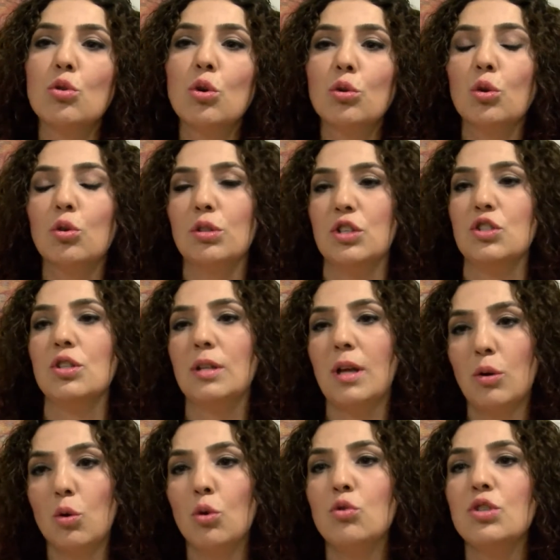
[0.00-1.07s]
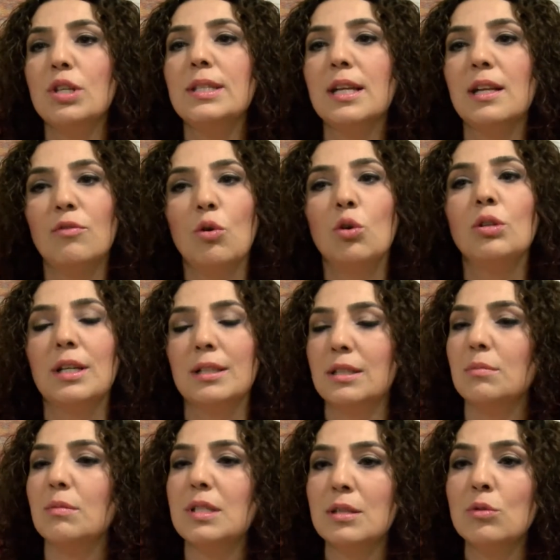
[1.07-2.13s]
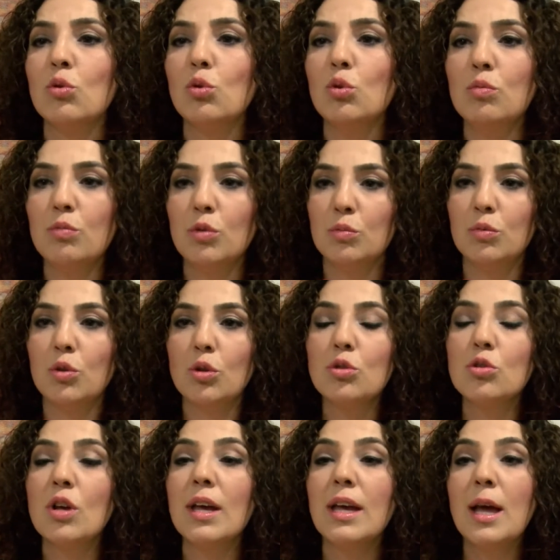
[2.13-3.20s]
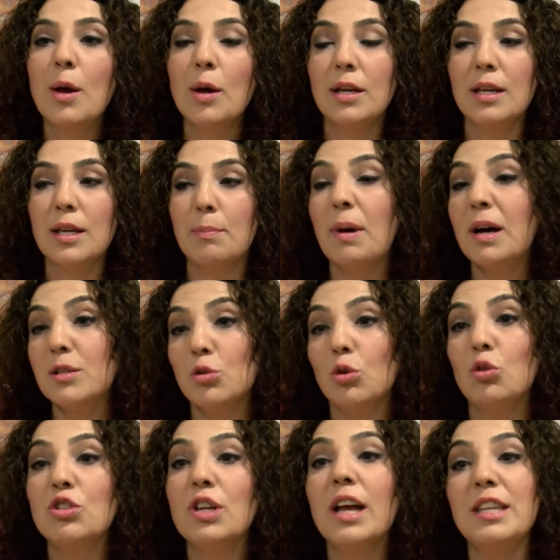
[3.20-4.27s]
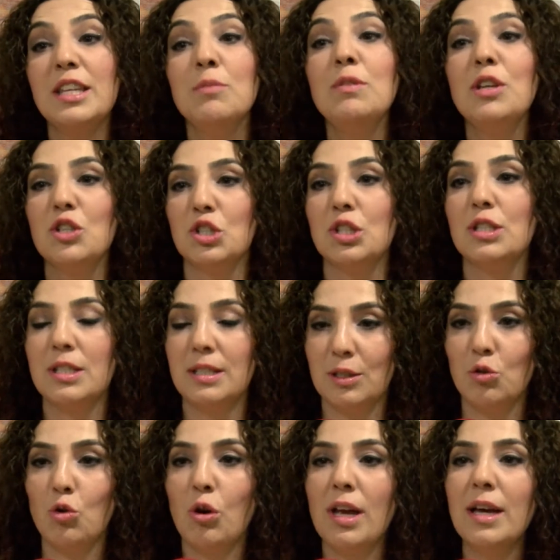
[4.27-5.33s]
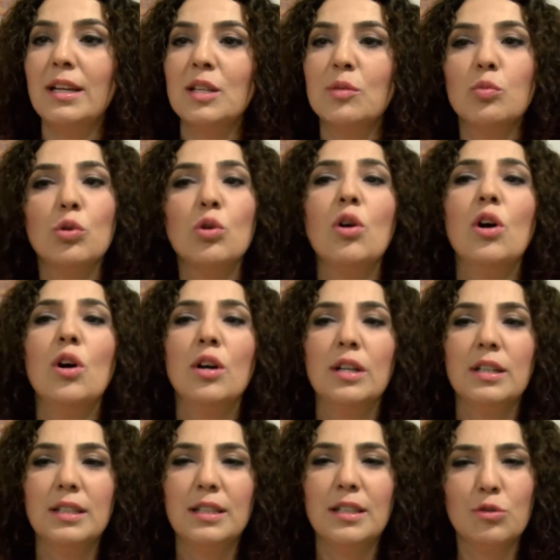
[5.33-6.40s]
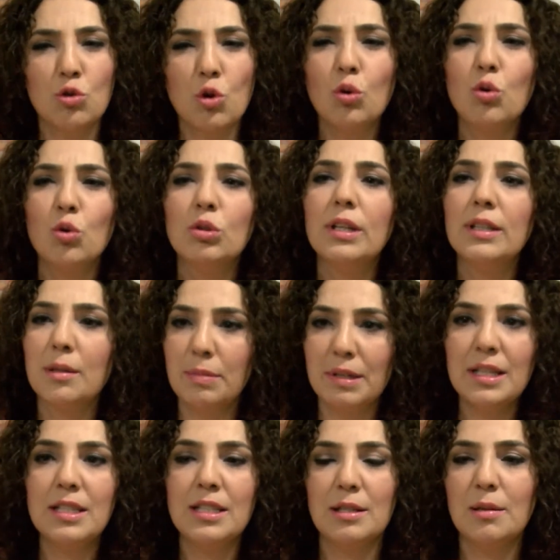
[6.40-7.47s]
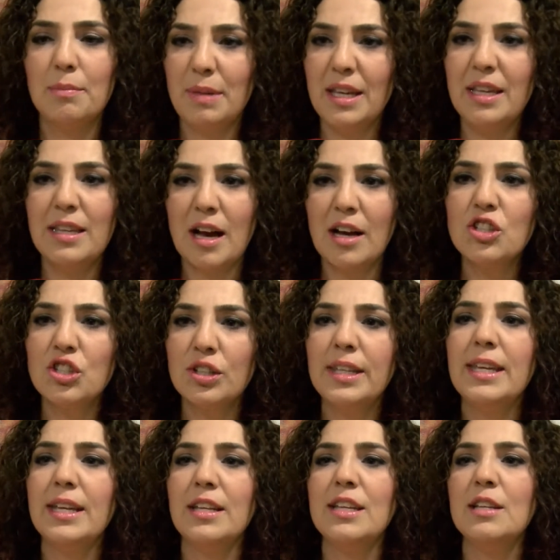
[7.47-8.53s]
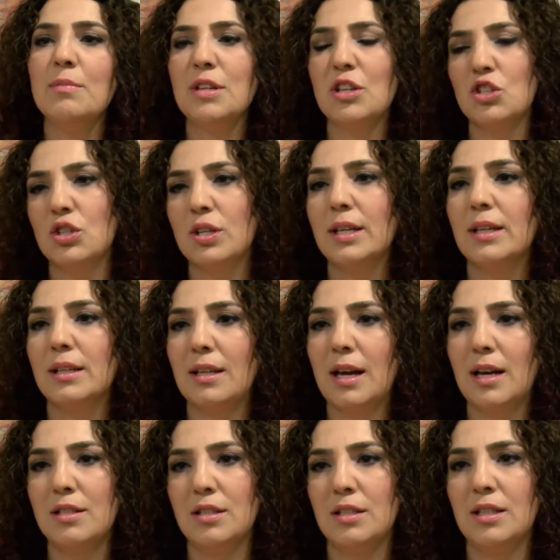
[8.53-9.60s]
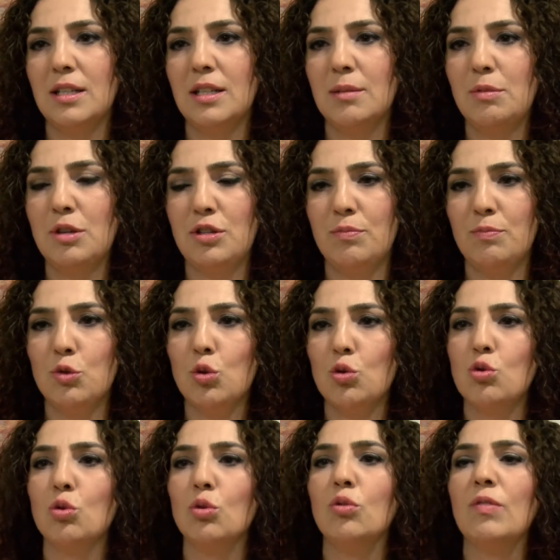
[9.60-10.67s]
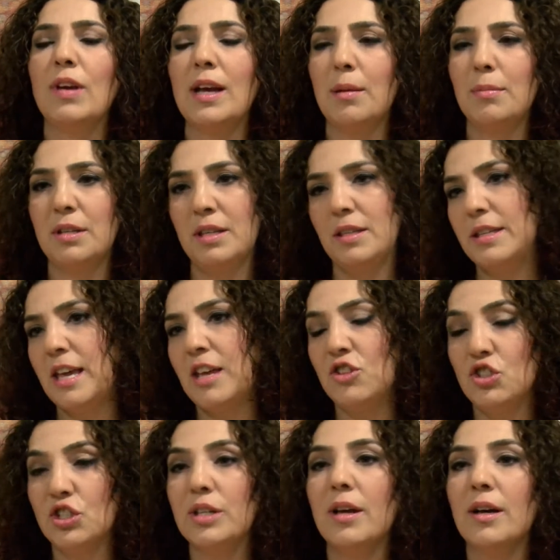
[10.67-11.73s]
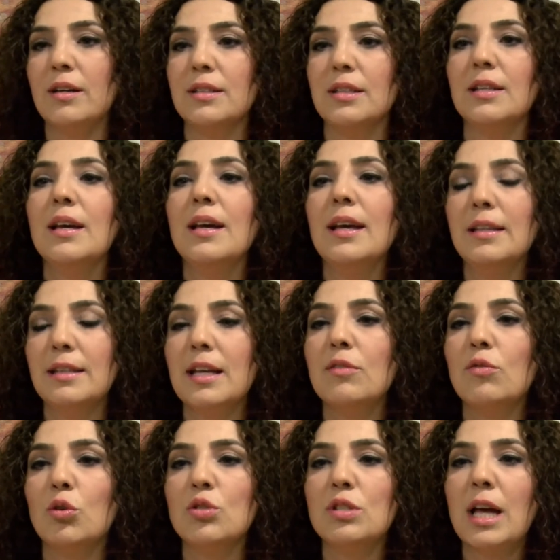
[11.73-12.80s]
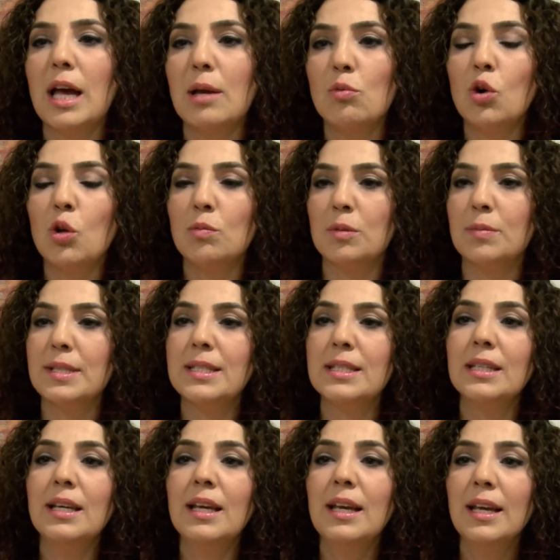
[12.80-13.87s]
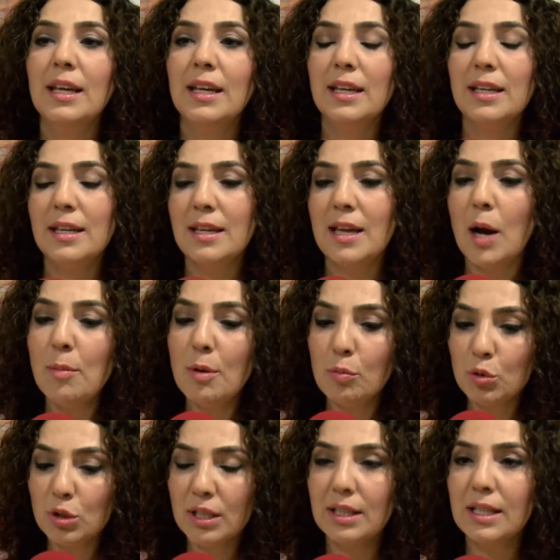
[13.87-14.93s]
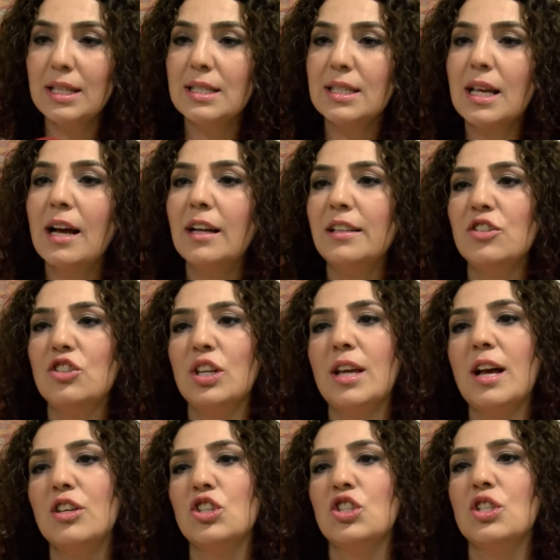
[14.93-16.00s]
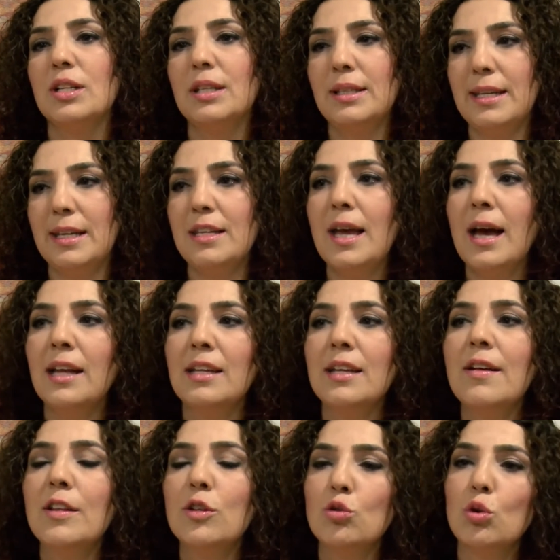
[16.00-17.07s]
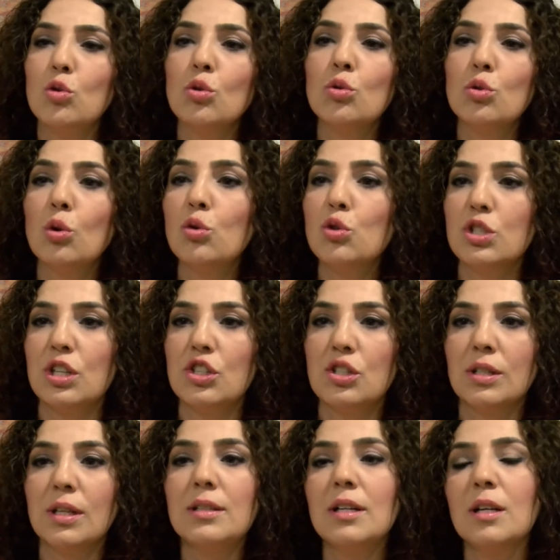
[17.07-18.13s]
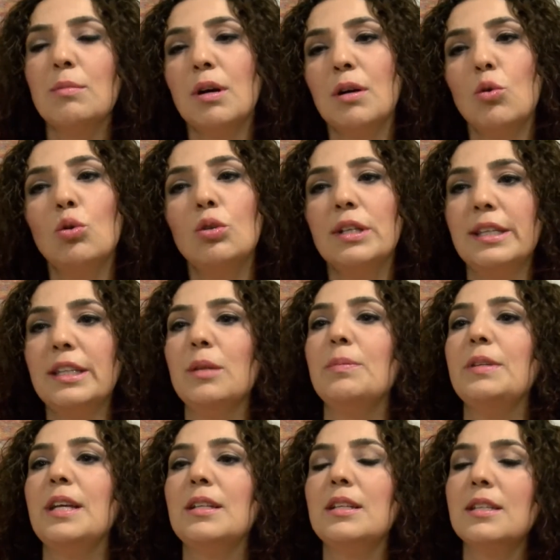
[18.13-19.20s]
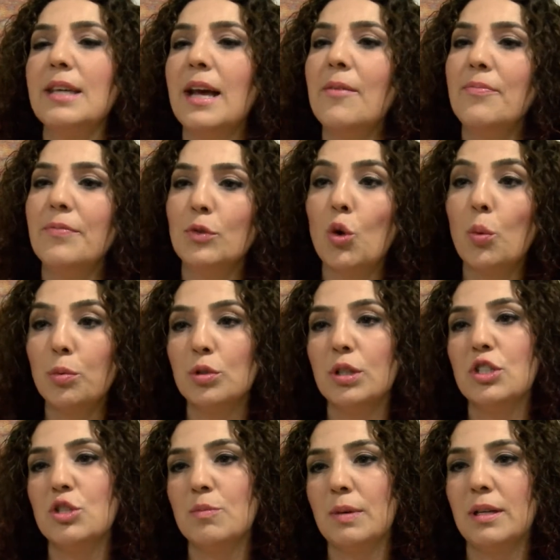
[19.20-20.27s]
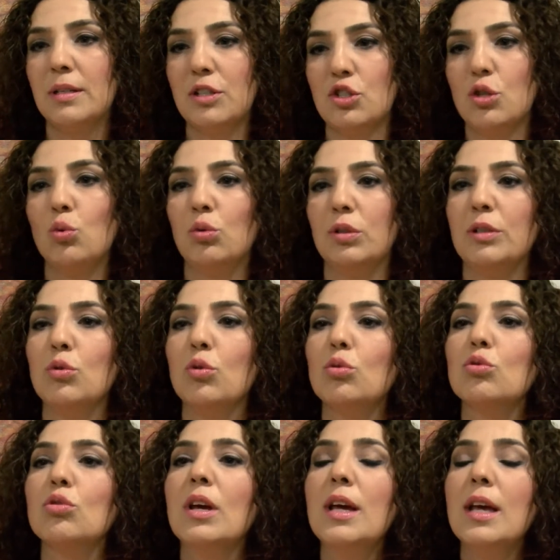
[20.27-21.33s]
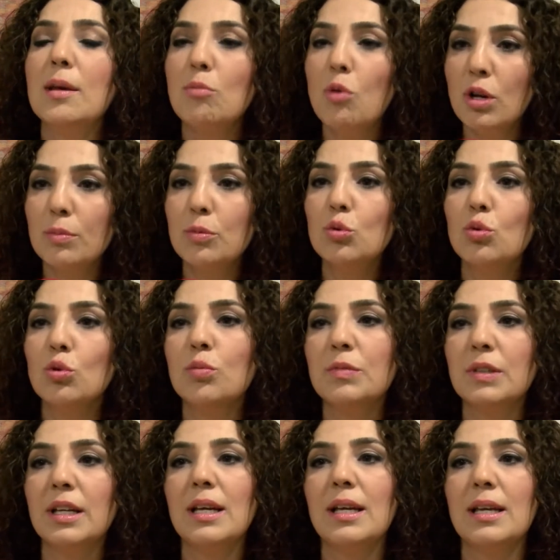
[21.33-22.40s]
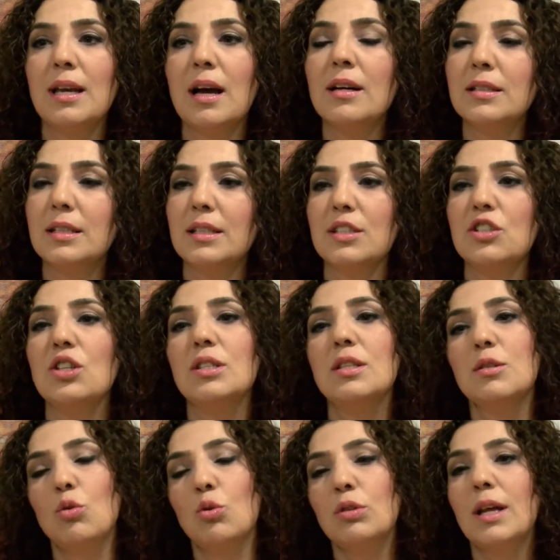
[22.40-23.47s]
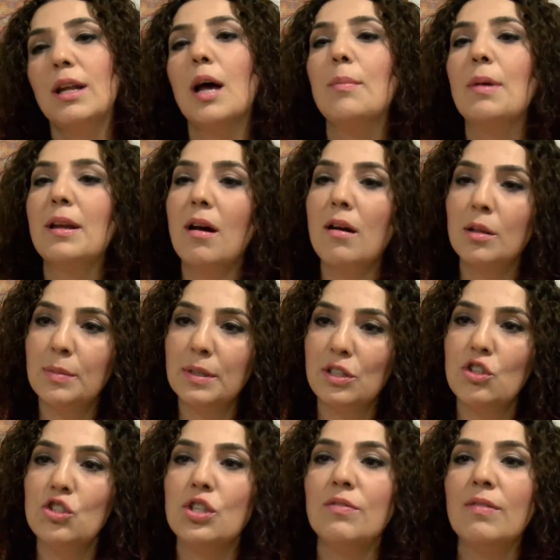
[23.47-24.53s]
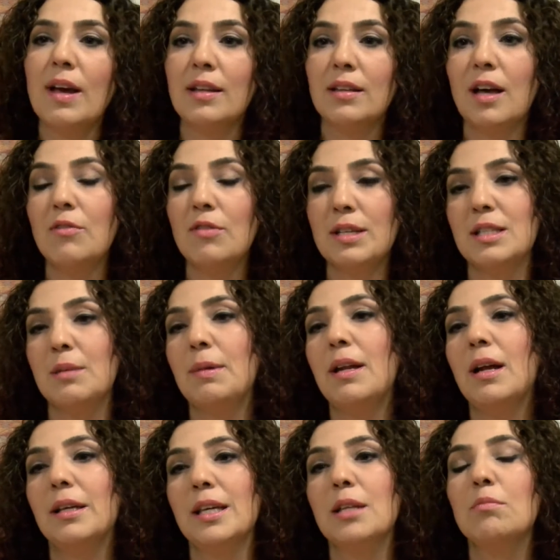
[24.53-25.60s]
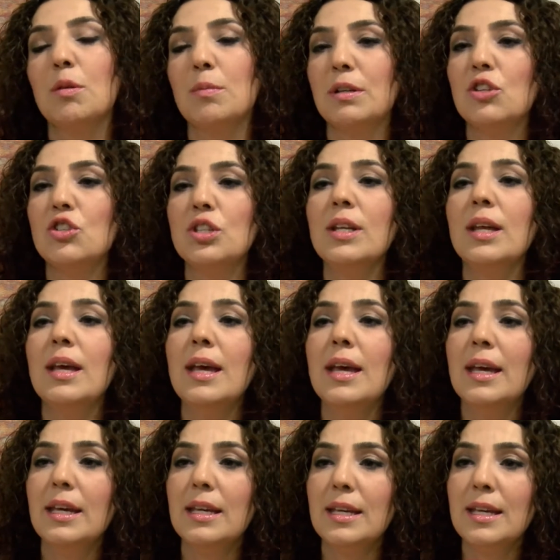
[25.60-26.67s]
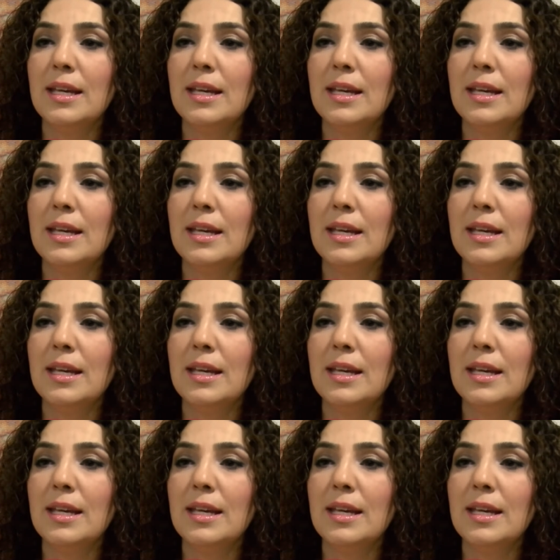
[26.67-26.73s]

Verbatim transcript: 14 yaşından önce telefon alınmasını uygun bulmuyoruz. E, bazı görüşler 20 yaşı sınır koyar. Hani bu e, çok uygulanabilir bir yaş değil. 20 yaşına kadar e, bir çocuğun veya bir gencin artık telefon sahibi olmaması. E, ama burada da sadece yaşla değil yani çocuğunuz 13 yaşındadır ama okula gidip gelirken toplu taşıma aracı kullanıyordur. Böyle bir durumda e, artık işte siz ondan haber almak için veya daha fazla merak etmemek için e,